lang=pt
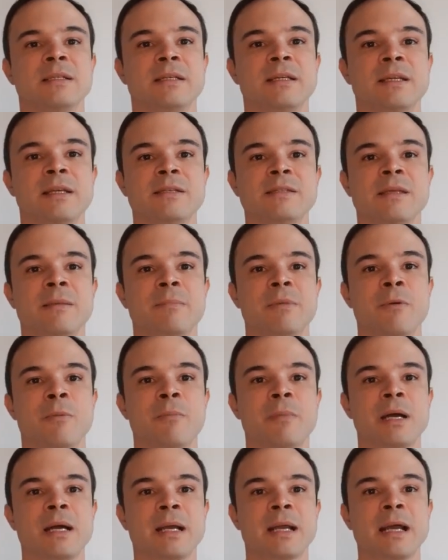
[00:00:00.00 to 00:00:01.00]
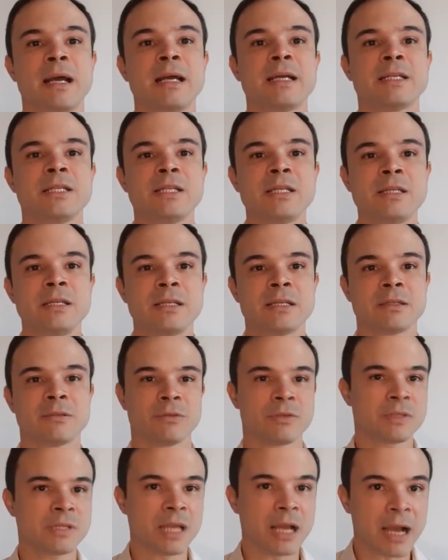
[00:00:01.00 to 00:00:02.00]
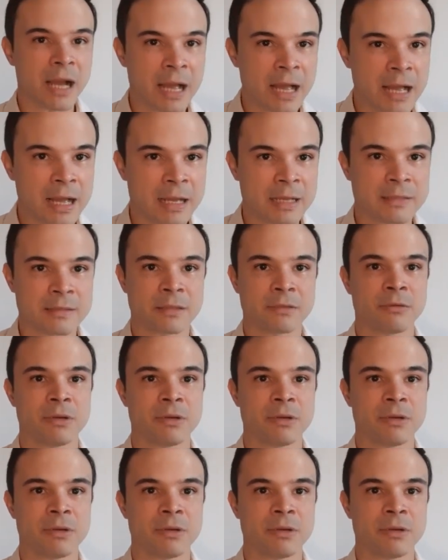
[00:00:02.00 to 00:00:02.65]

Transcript: e recebeu uma cartinha do Serasa,